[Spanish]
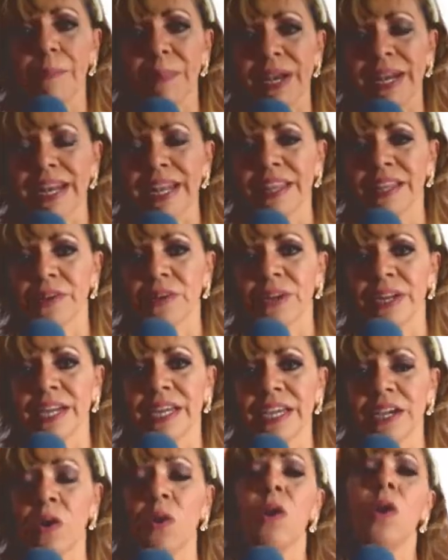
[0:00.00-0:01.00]
perla de
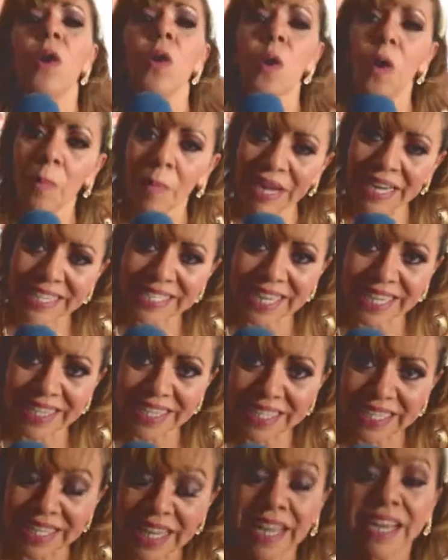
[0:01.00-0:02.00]
Corralejo o Mari
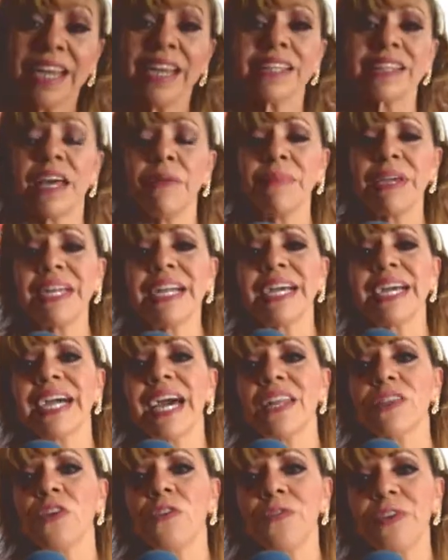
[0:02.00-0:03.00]
Sánchez. También en
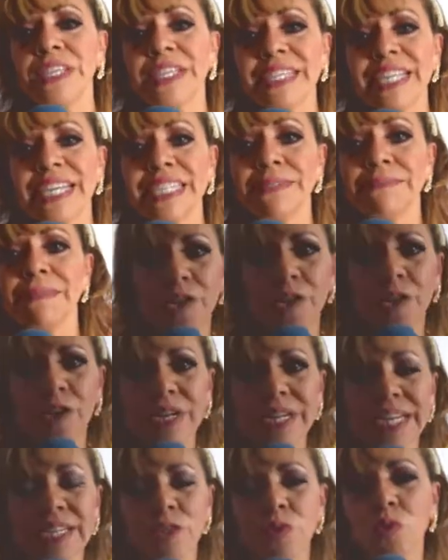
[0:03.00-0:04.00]
Cardio Fitness
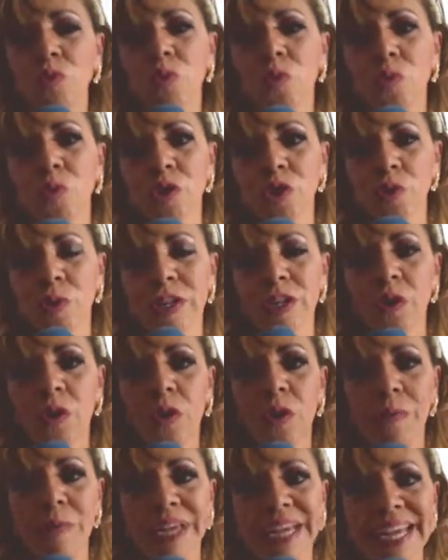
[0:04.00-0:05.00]
es un gusto
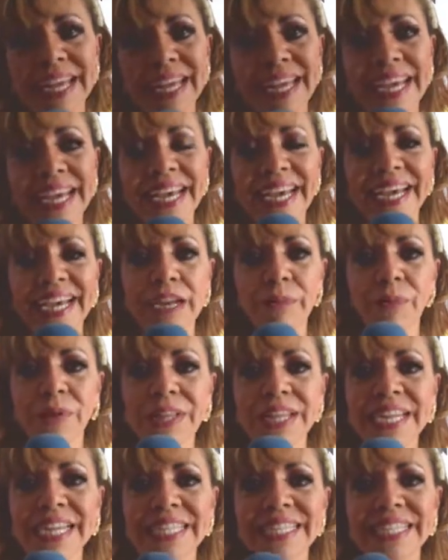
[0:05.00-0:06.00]
enorme el
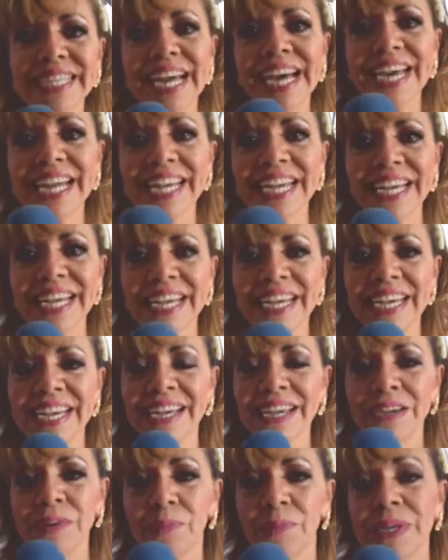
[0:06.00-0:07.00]
poder estar
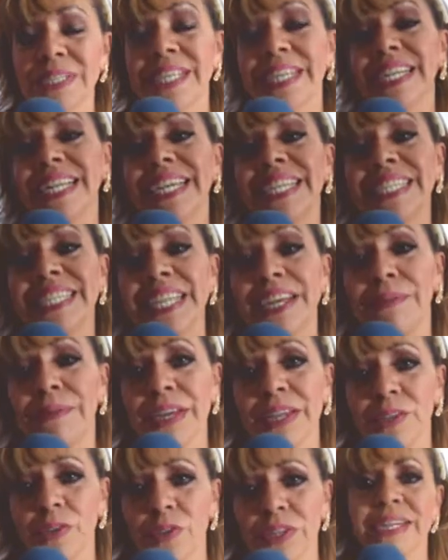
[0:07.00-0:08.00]
eh, pues en este
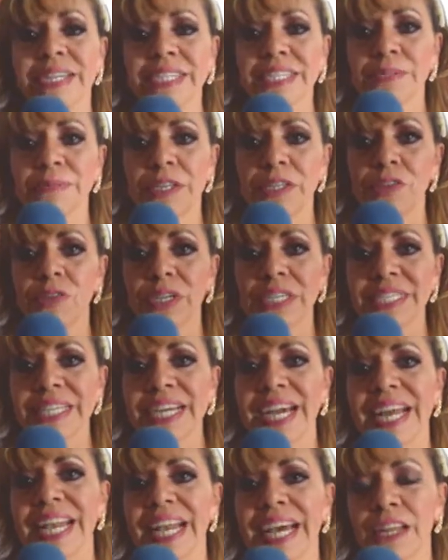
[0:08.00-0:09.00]
evento recibiendo este
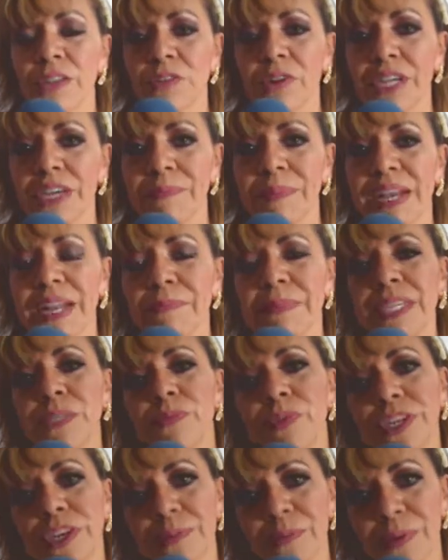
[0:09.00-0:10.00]
galardón que para mí es
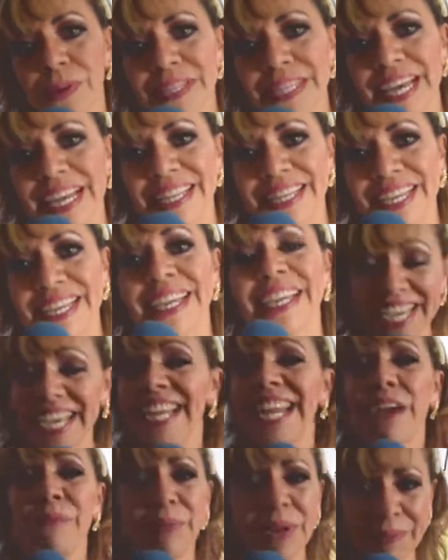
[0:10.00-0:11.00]
muy importante. Es
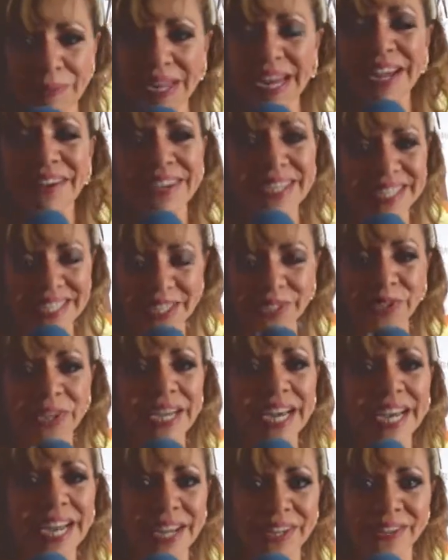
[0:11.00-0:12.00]
la primera vez que estoy
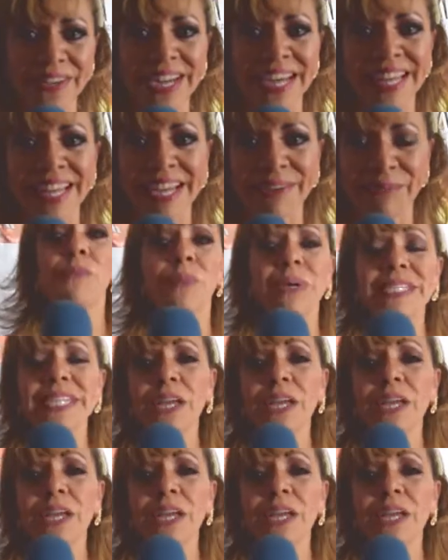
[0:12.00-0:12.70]
galardonada. Pues